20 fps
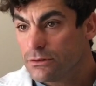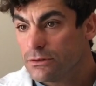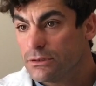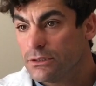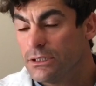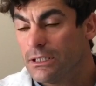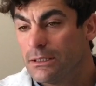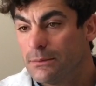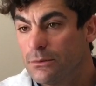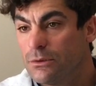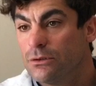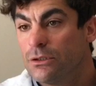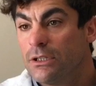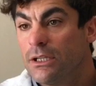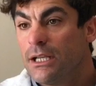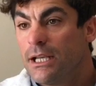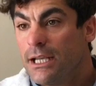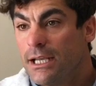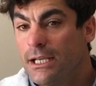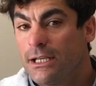digamos.
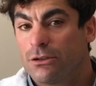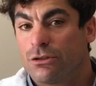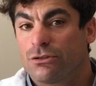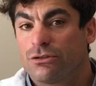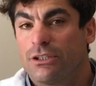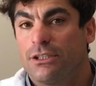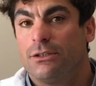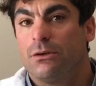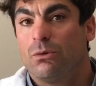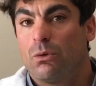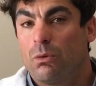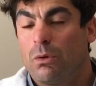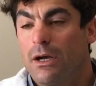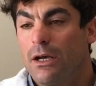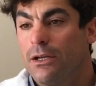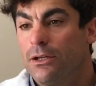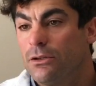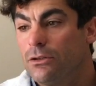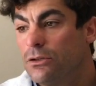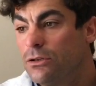Eso sería un
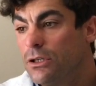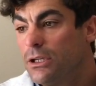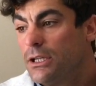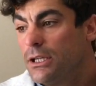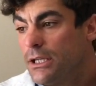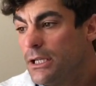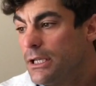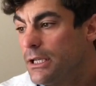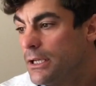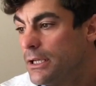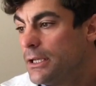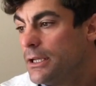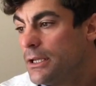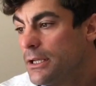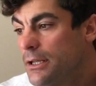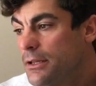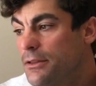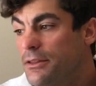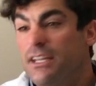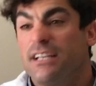cuadro eh,
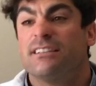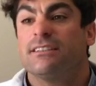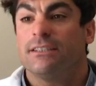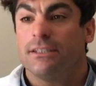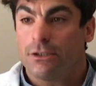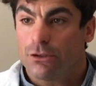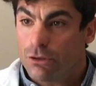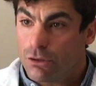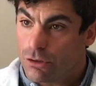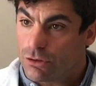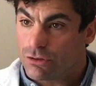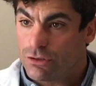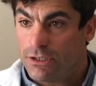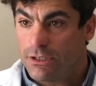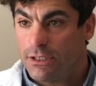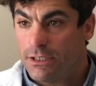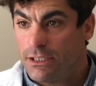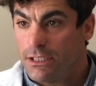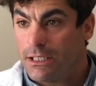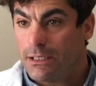de psicosis,
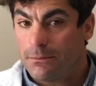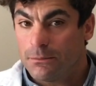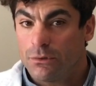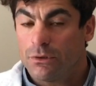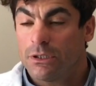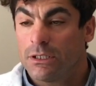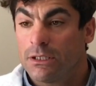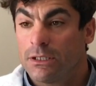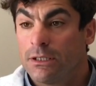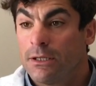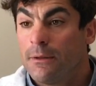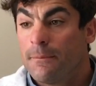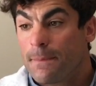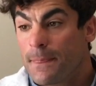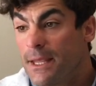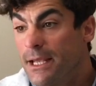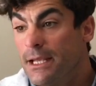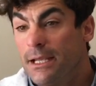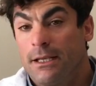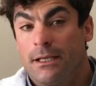digamos, ¿ah?
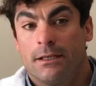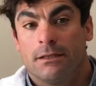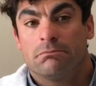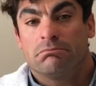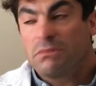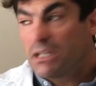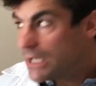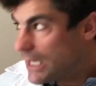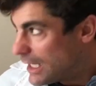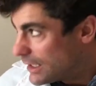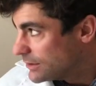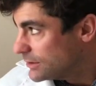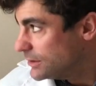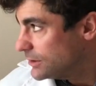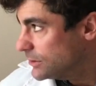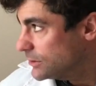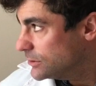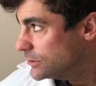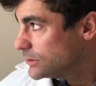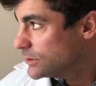
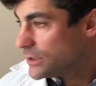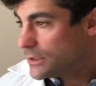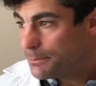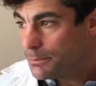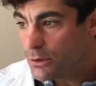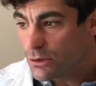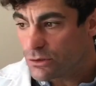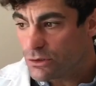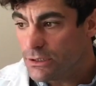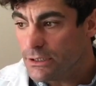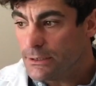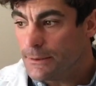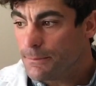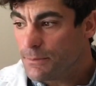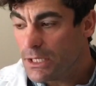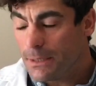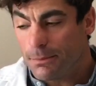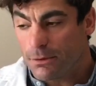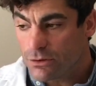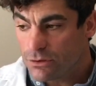clásico por sí,
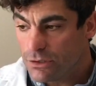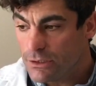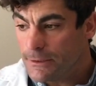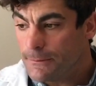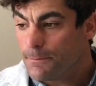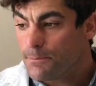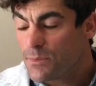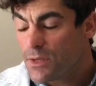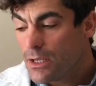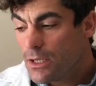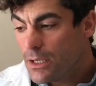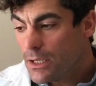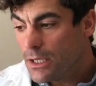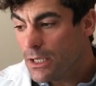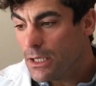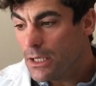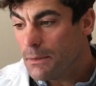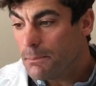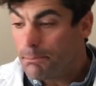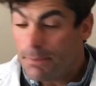de por sí.
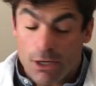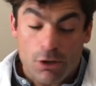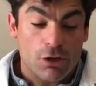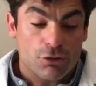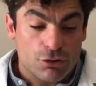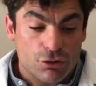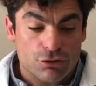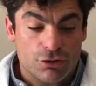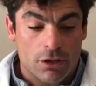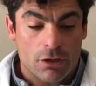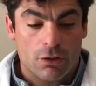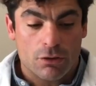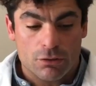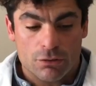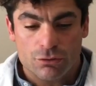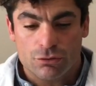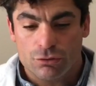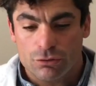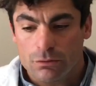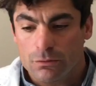Eh, pero asociado a
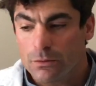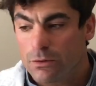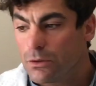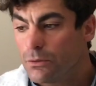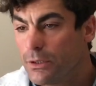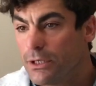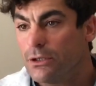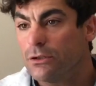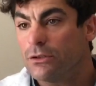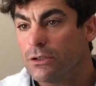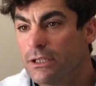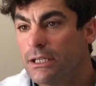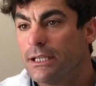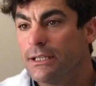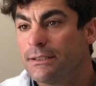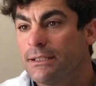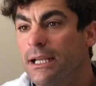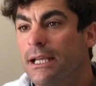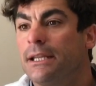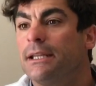consumo, bueno,
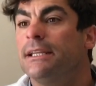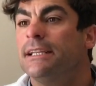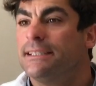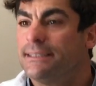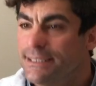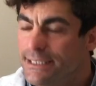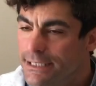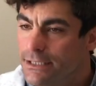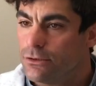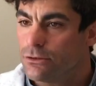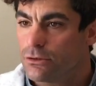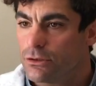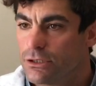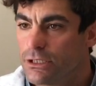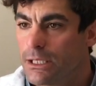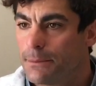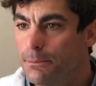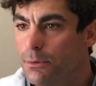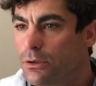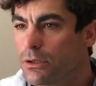es, es, distinto,
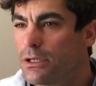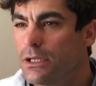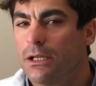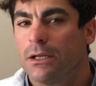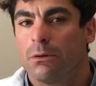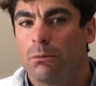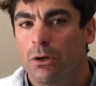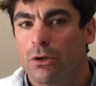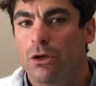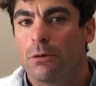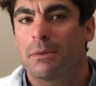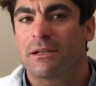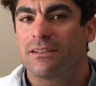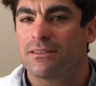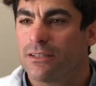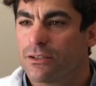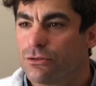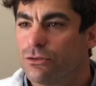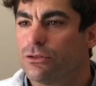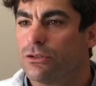¿ya? Porque el cuadro de
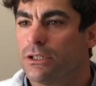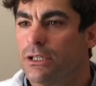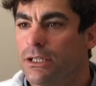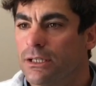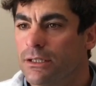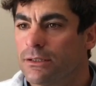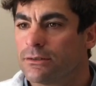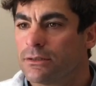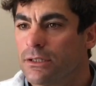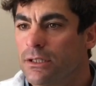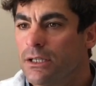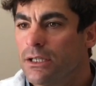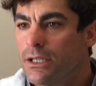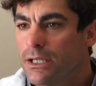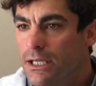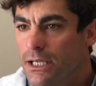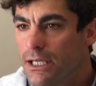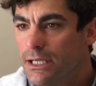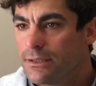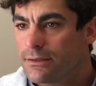presentación es,
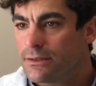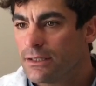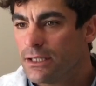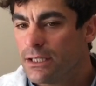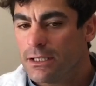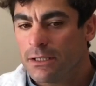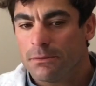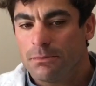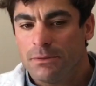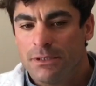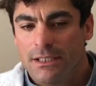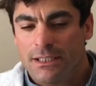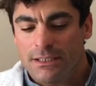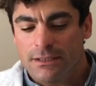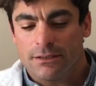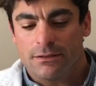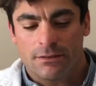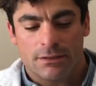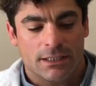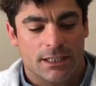
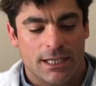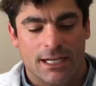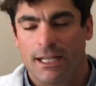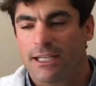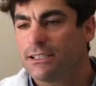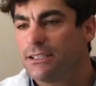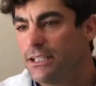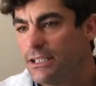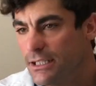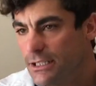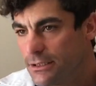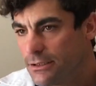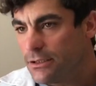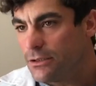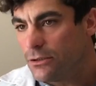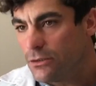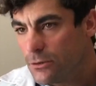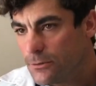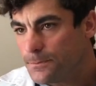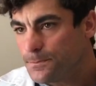bien
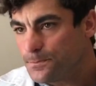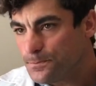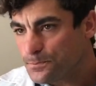característico.